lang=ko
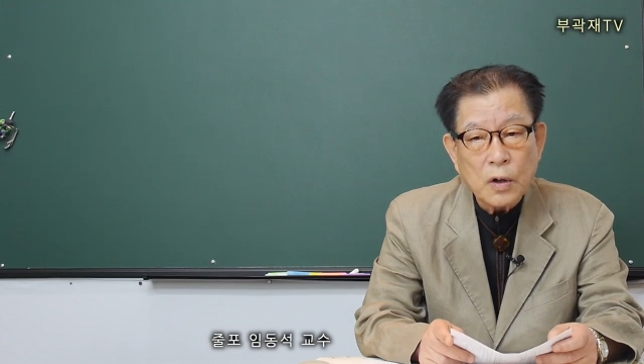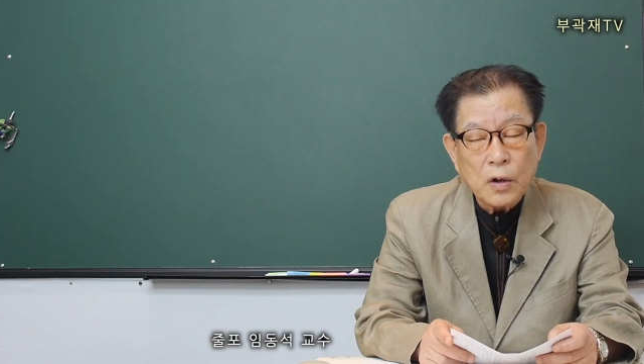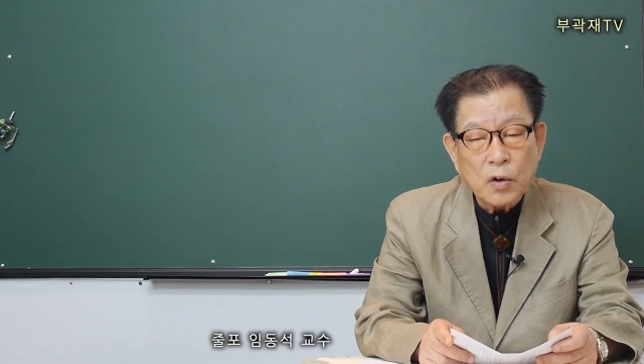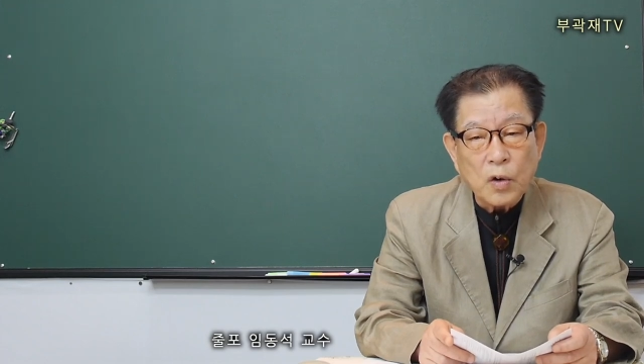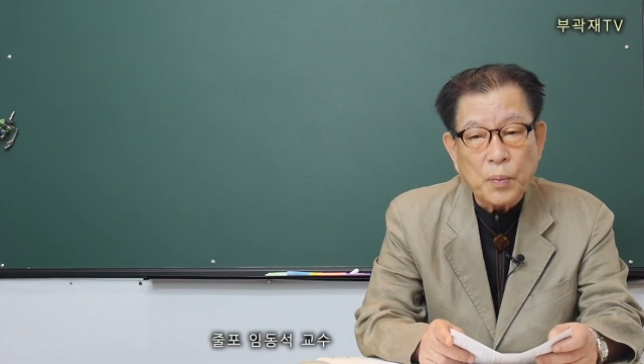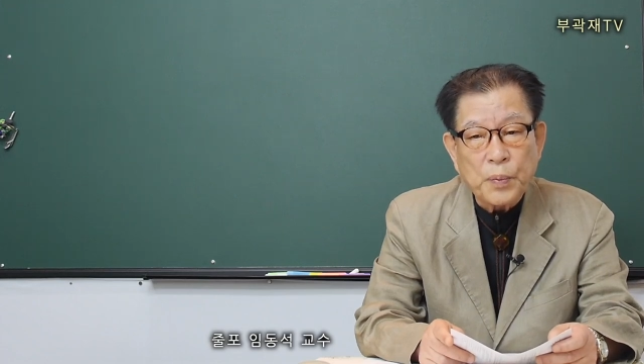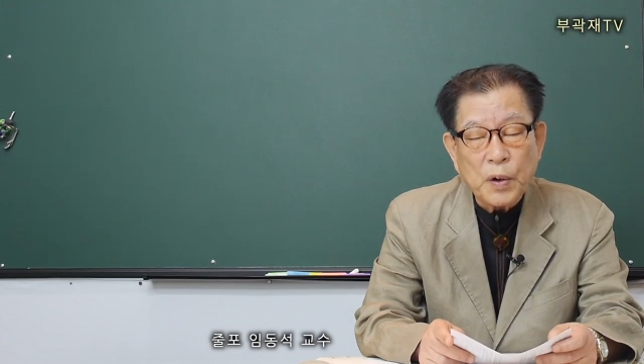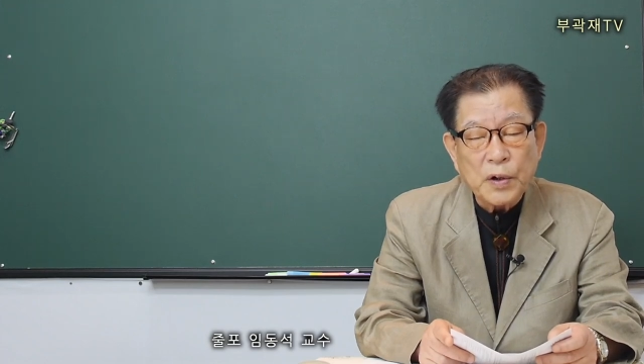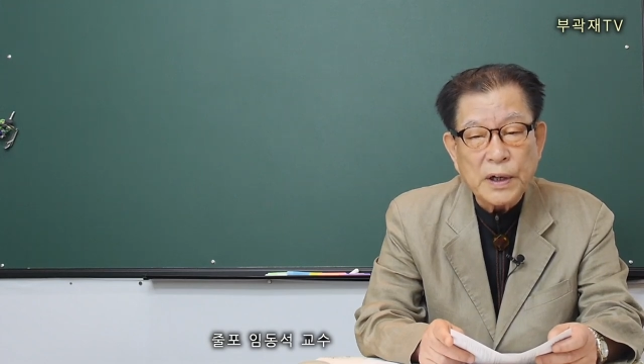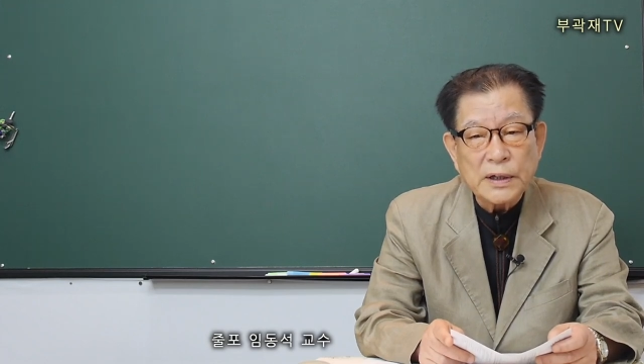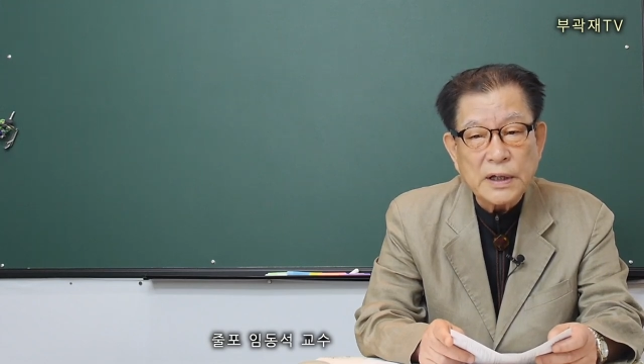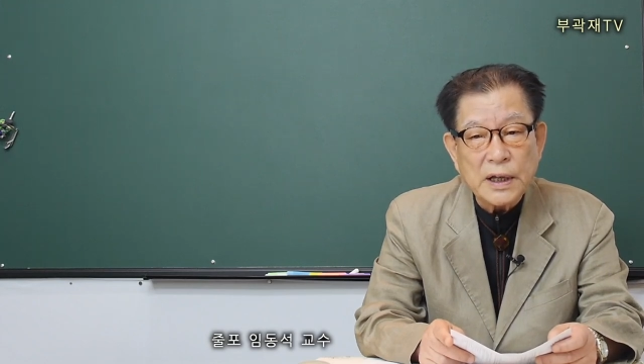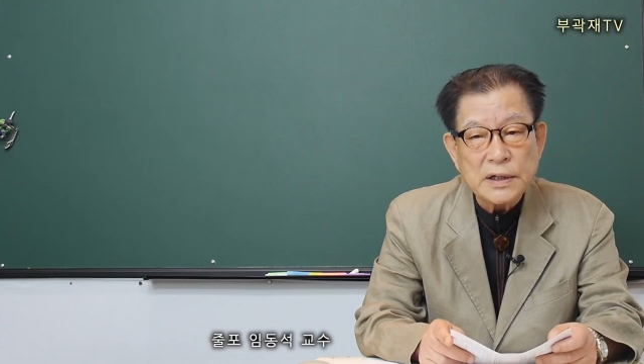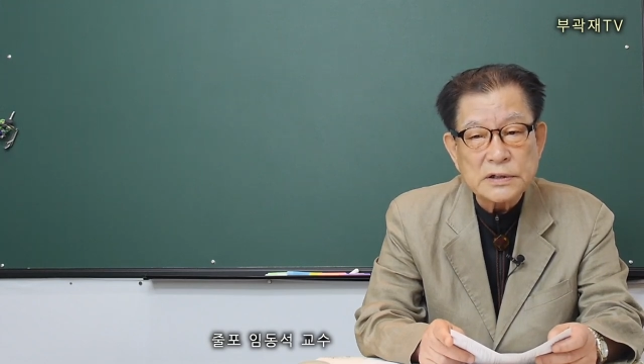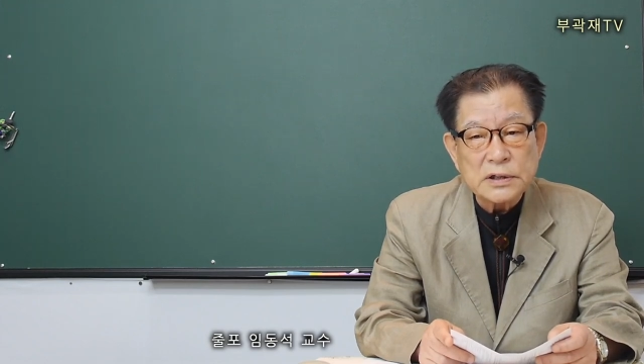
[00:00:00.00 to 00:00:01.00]
이 편에
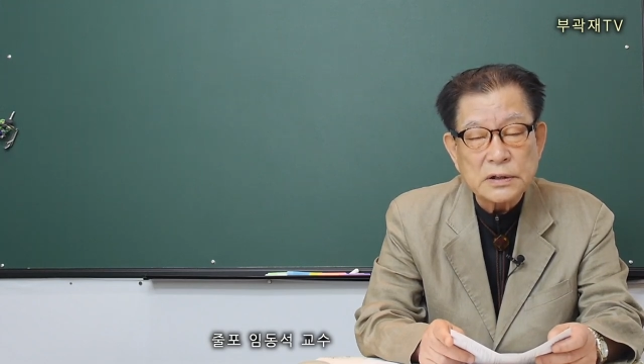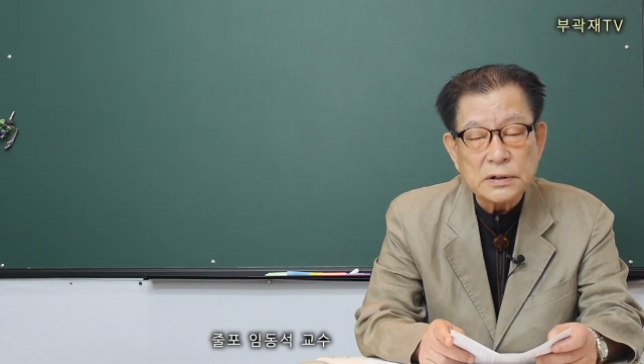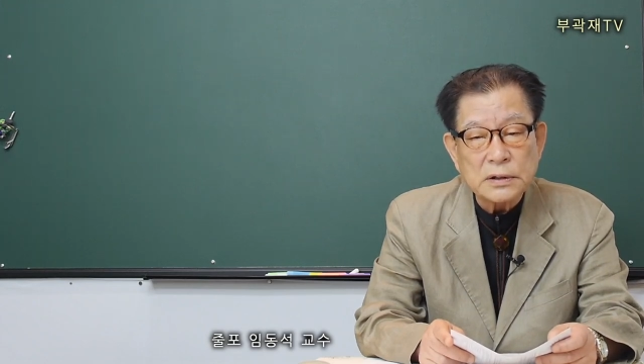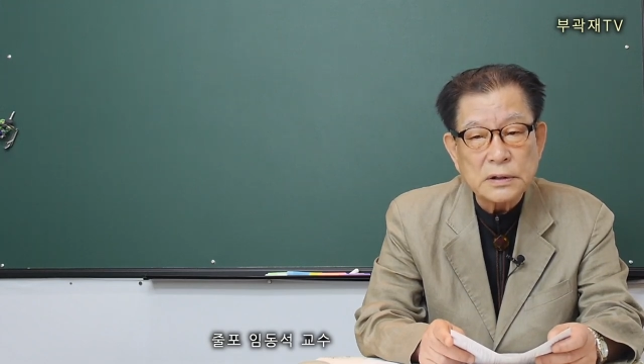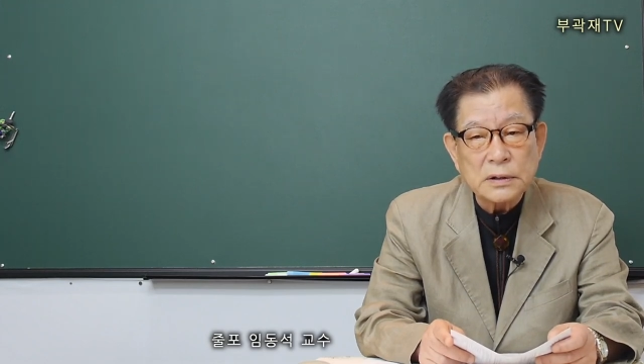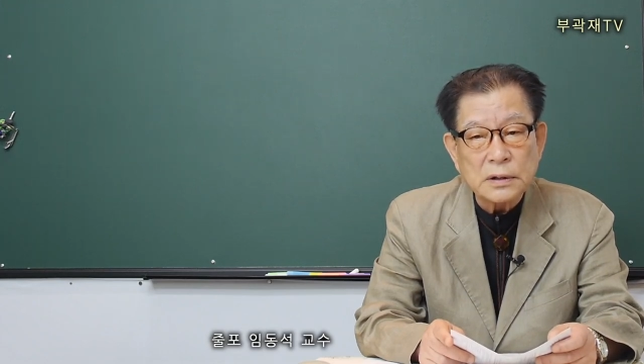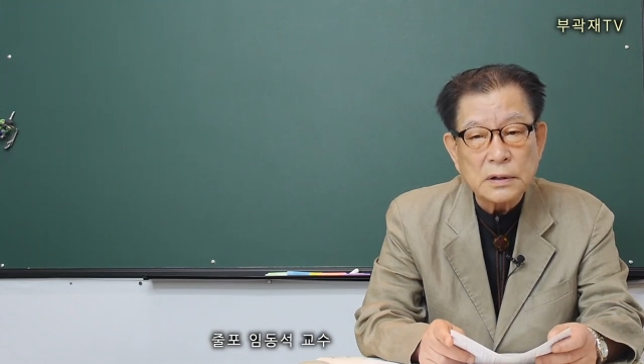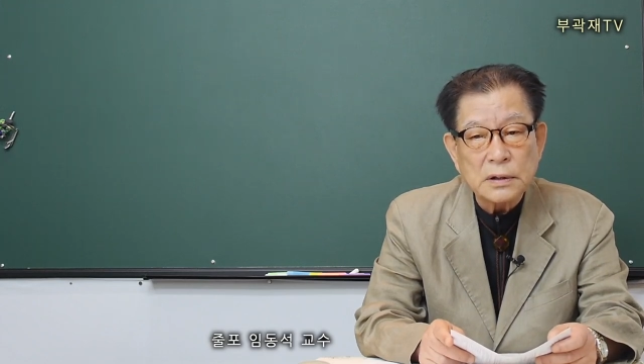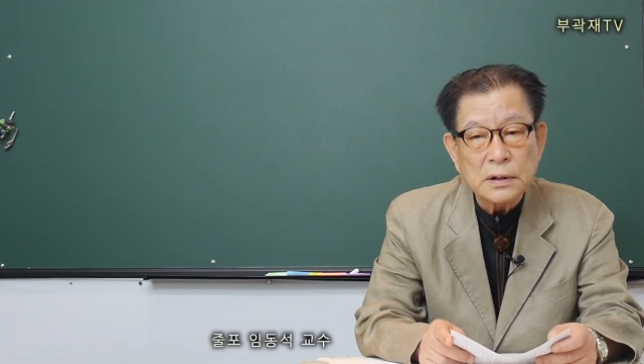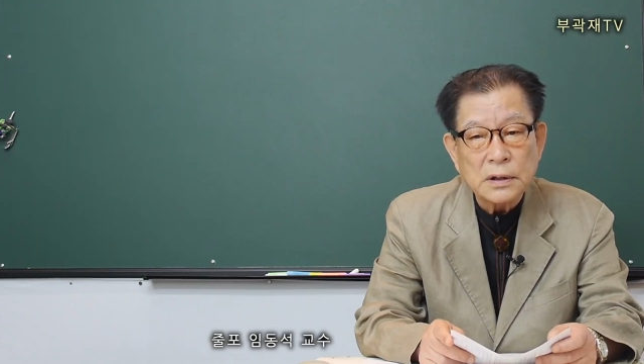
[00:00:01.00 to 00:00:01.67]
대해서는